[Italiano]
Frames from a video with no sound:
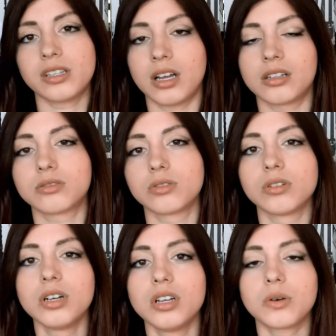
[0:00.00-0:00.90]

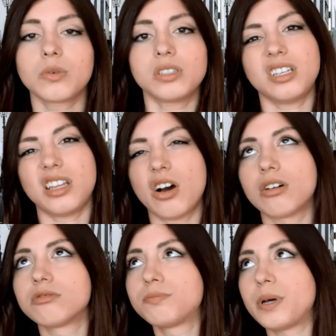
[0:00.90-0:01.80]
tanto, quindi no,
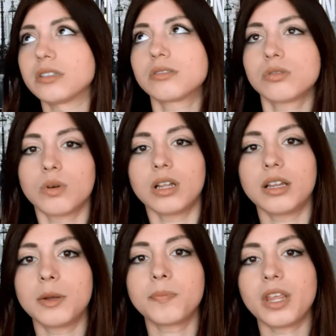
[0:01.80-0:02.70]
non penso quelli.